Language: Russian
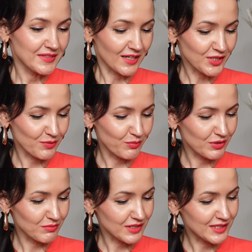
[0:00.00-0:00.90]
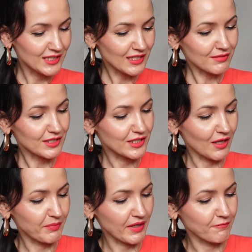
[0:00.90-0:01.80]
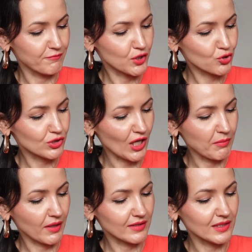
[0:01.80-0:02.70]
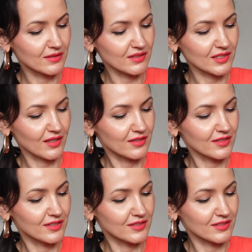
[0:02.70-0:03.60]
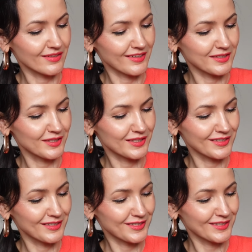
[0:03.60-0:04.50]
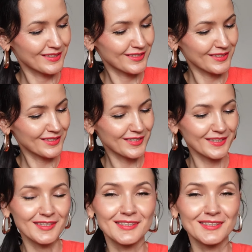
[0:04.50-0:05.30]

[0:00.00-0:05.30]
Так что будем тестировать, и я прям вижу там какие-то золотые, золотистые частички.